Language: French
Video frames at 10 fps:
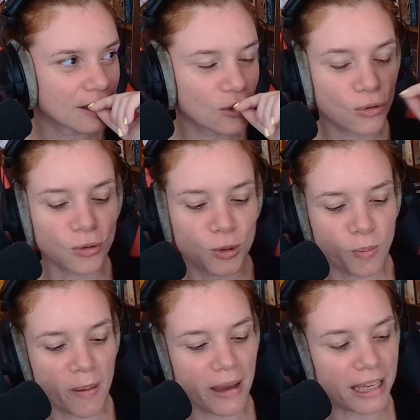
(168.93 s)
Je n'ose
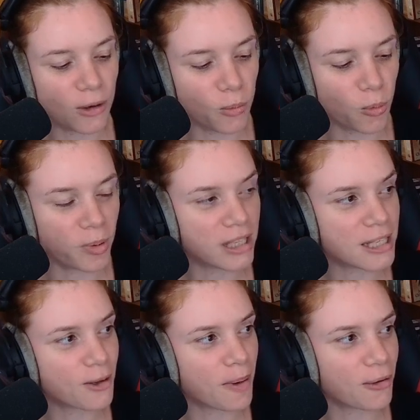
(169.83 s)
pas marquer le mot
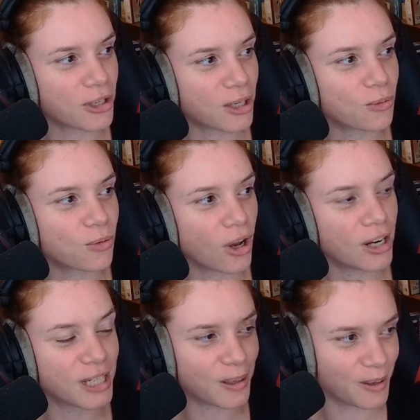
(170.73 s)
pénis dans ma recherche
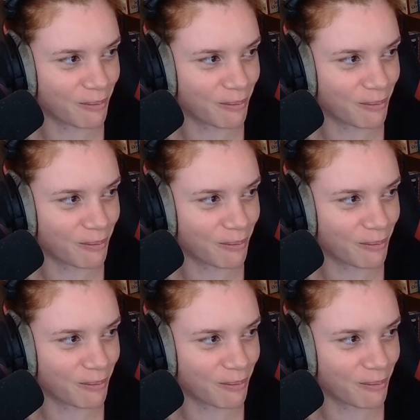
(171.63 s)
Google, j'ai